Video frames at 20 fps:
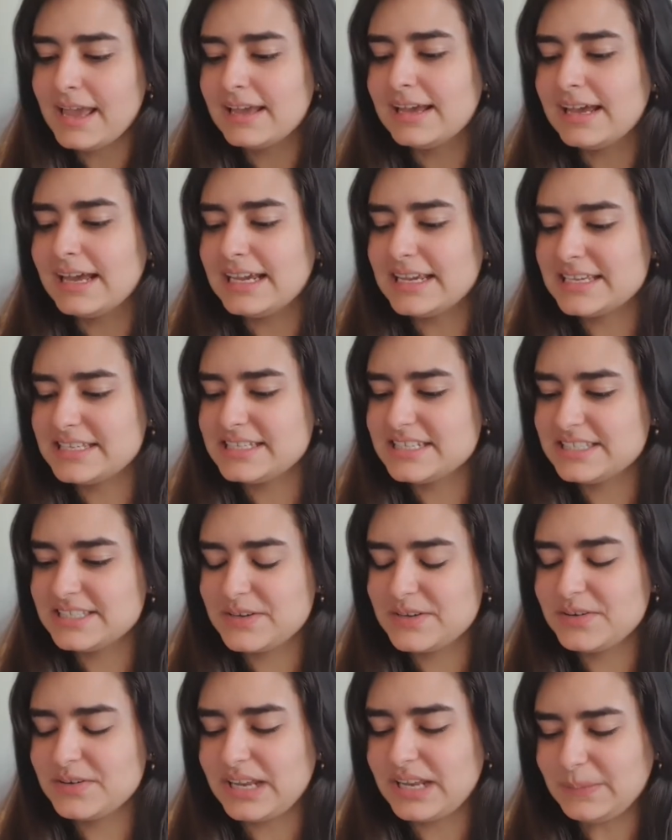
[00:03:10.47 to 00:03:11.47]
Aqui diz
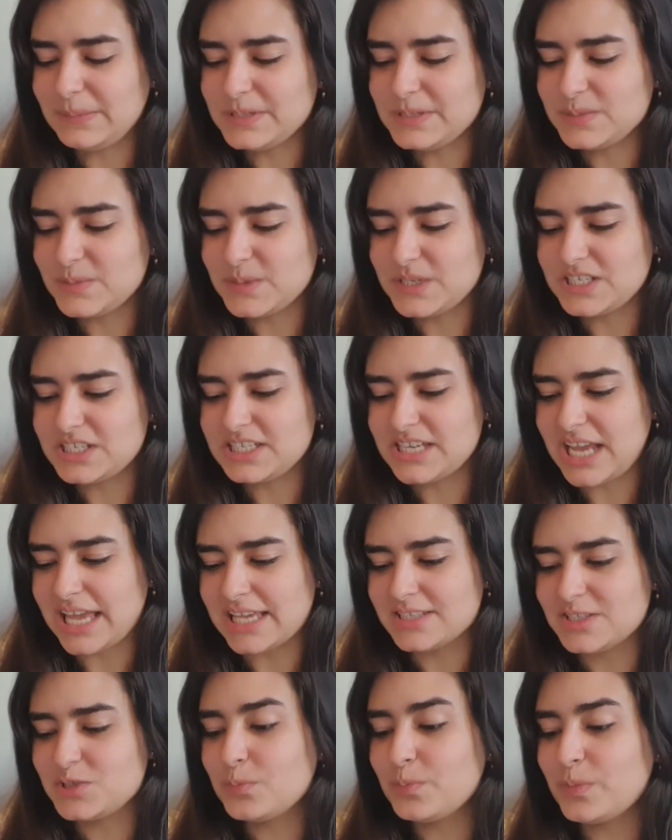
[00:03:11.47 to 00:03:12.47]
que o creme de pentear
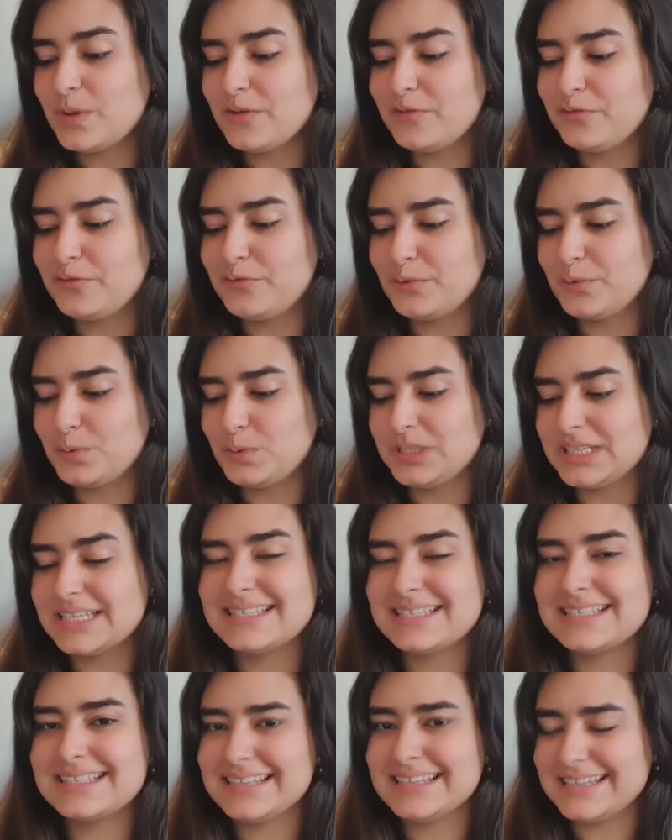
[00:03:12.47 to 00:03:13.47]
super
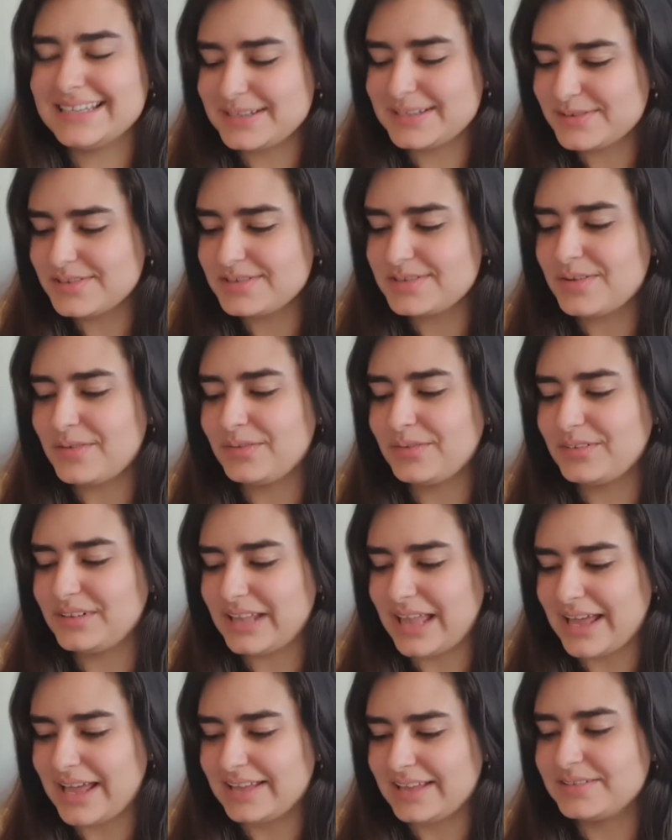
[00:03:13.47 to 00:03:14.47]
frutas lisos e
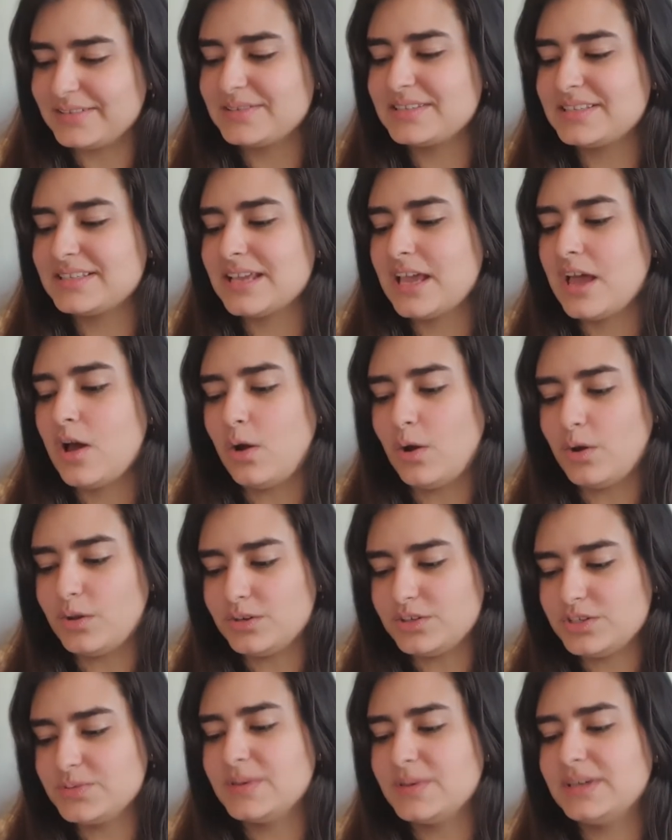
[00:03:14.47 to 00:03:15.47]
ondulados, óleo
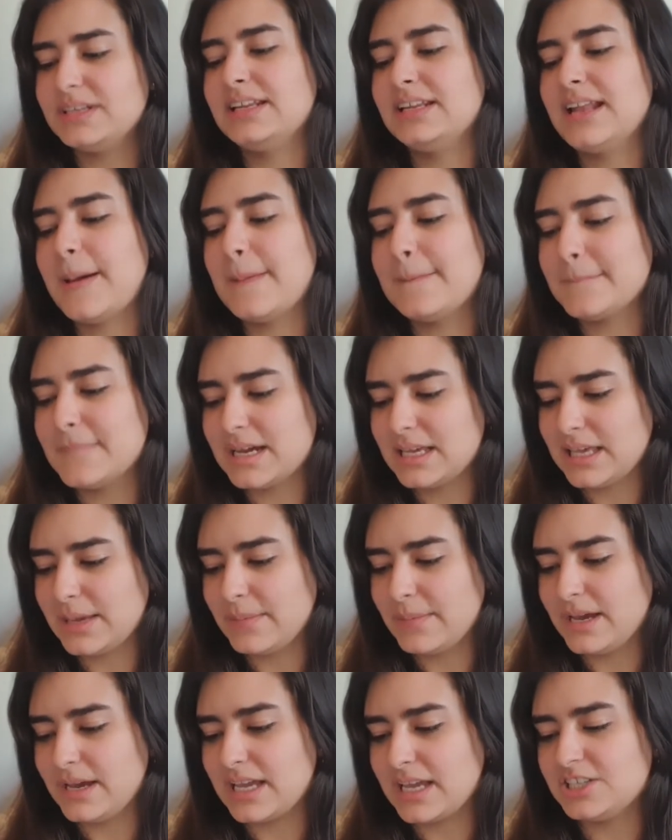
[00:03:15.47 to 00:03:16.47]
de banana, manga,
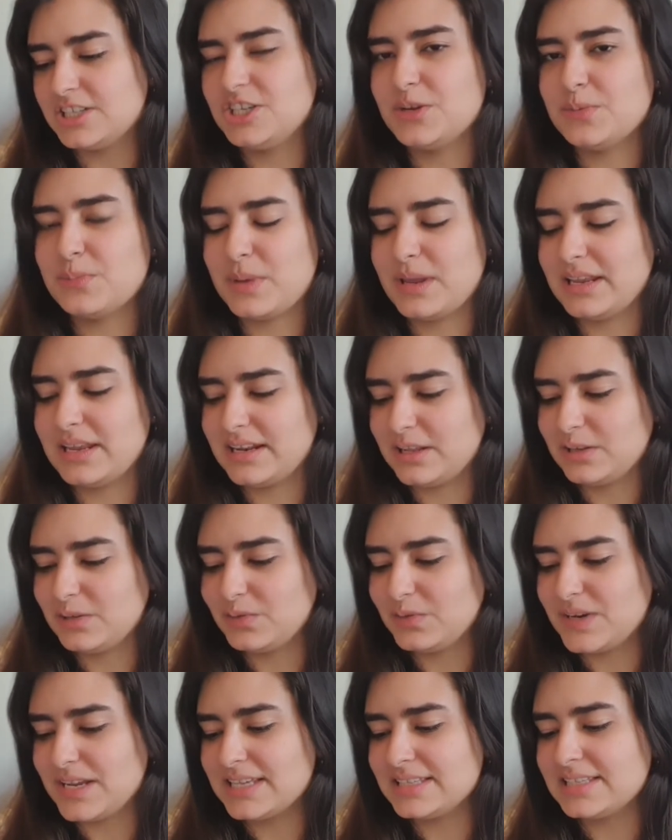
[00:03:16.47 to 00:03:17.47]
abacaxi e Maria
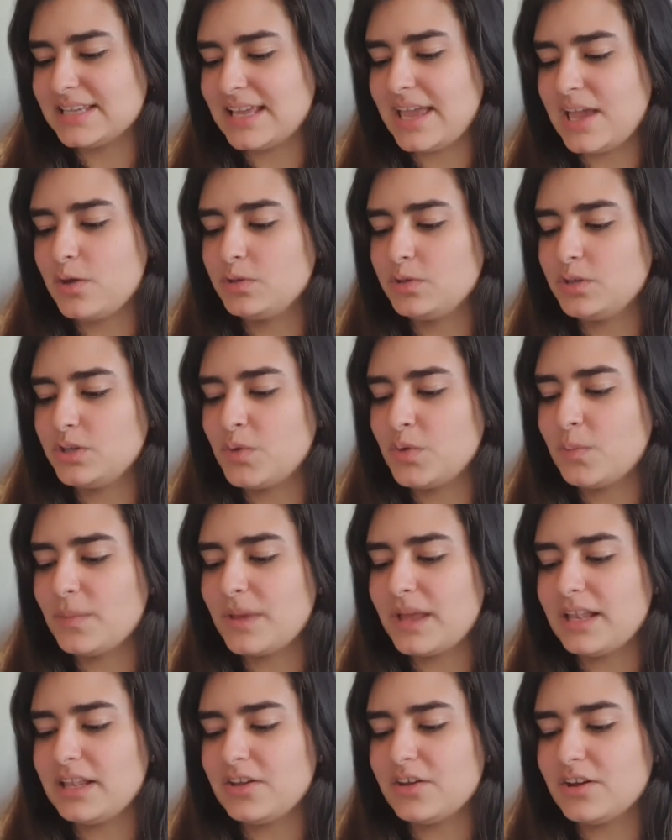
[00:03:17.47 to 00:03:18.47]
Natureza reuniu o
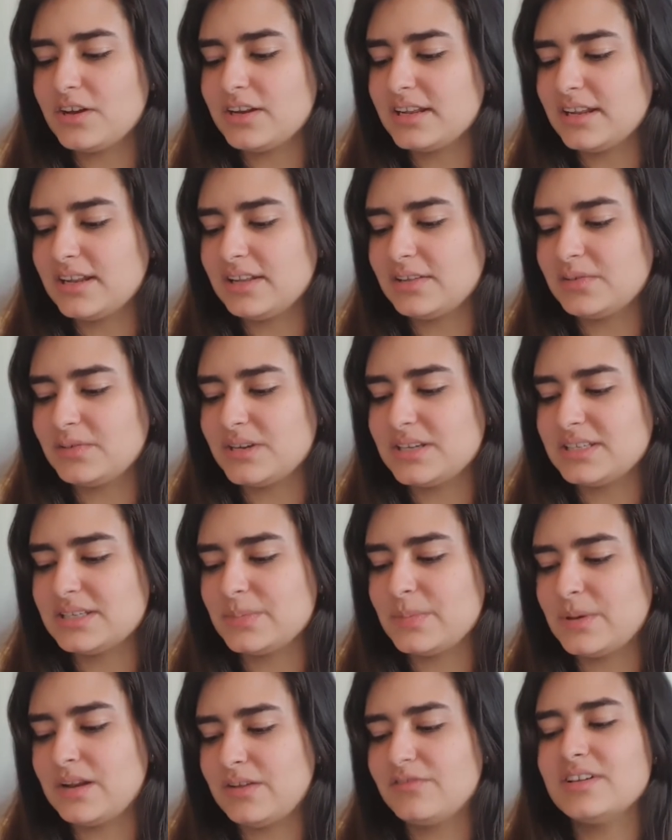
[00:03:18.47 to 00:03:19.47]
melhor da natureza
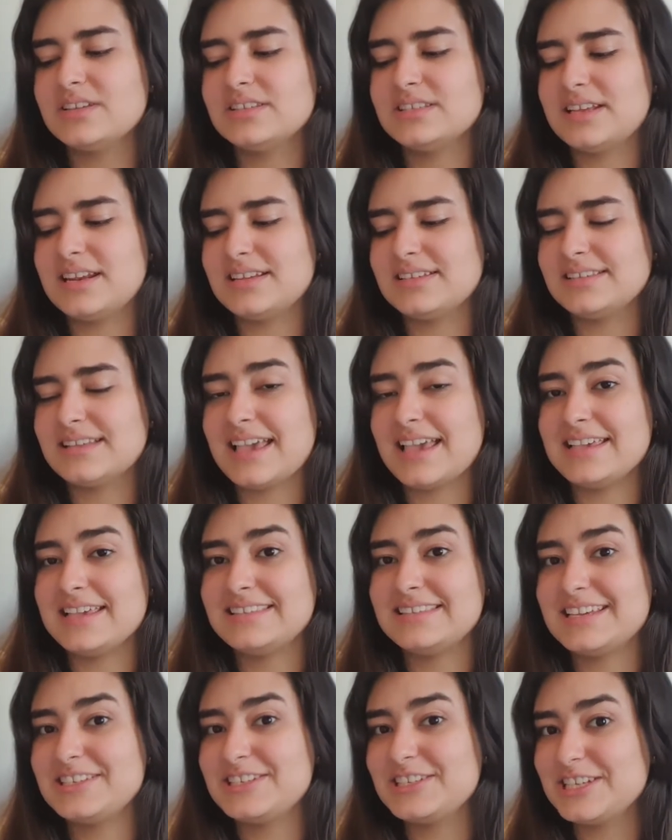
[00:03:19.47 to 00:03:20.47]
para fazer essa
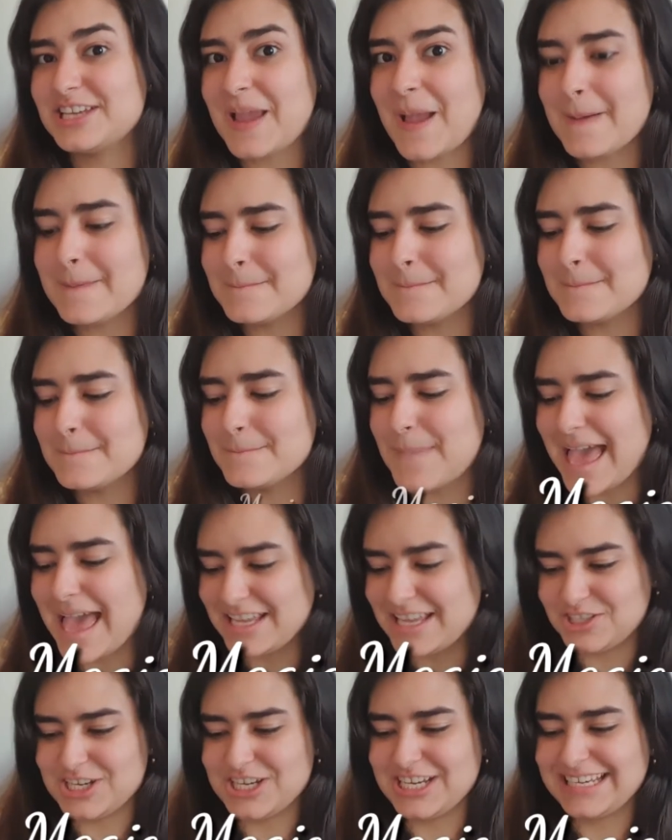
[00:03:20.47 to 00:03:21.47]
receitinha
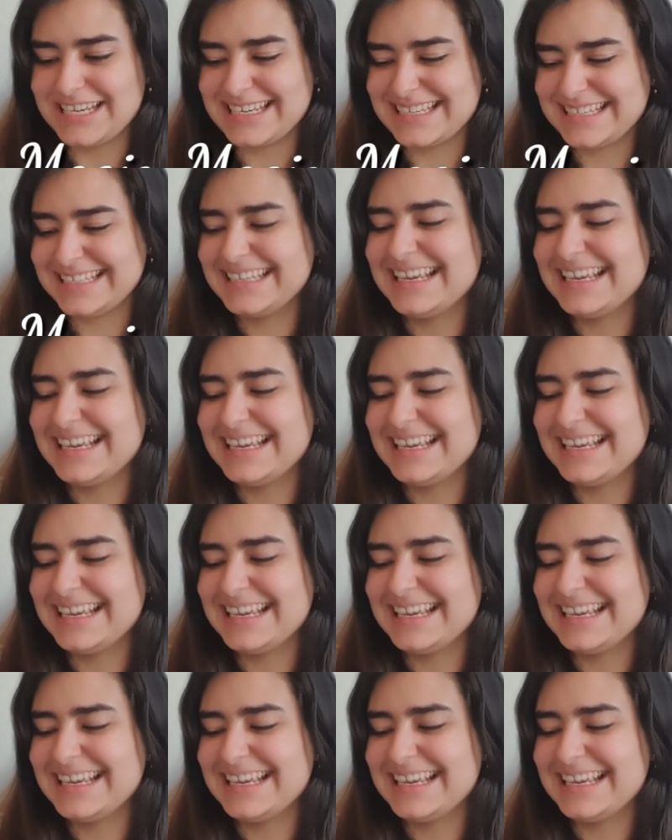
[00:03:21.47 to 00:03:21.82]
magic,